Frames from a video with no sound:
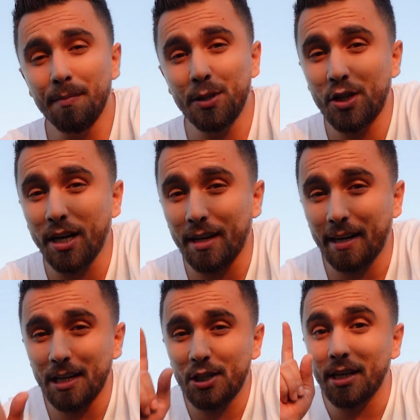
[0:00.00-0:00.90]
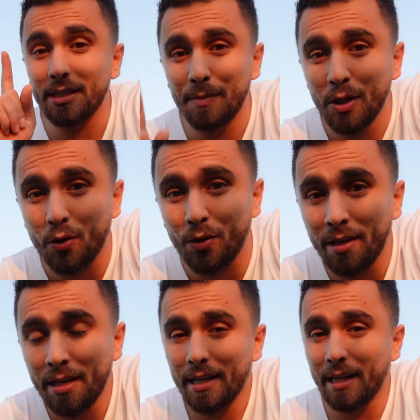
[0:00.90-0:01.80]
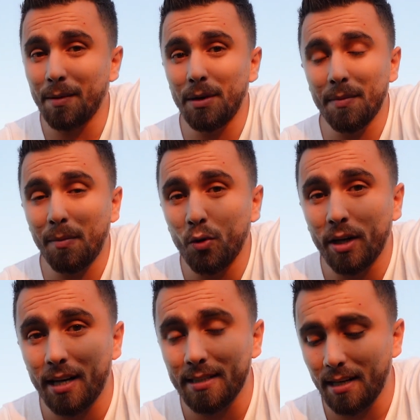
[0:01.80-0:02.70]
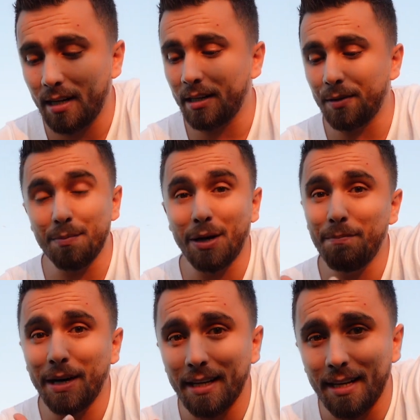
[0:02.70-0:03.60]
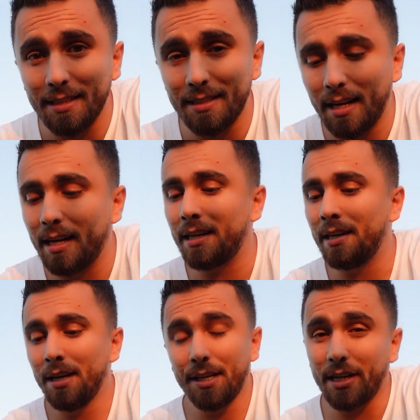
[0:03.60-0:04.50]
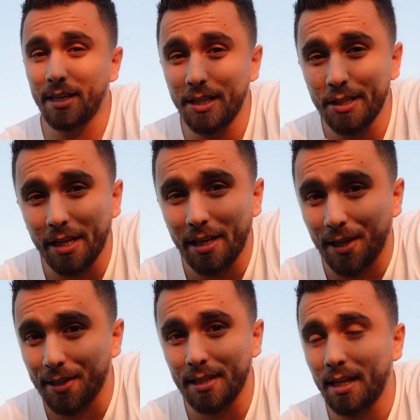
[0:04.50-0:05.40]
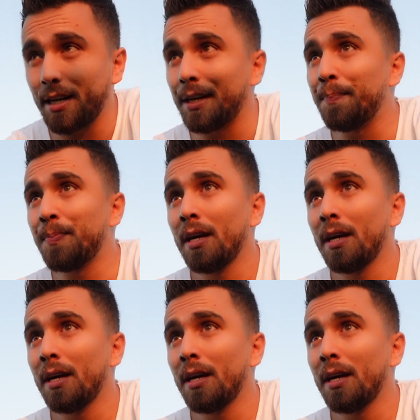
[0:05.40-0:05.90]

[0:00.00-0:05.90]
بتشكر كل شخص منكم كتب لي مبروك يا انصاري بحبك يا انصاري نحن جيشك يا انصاري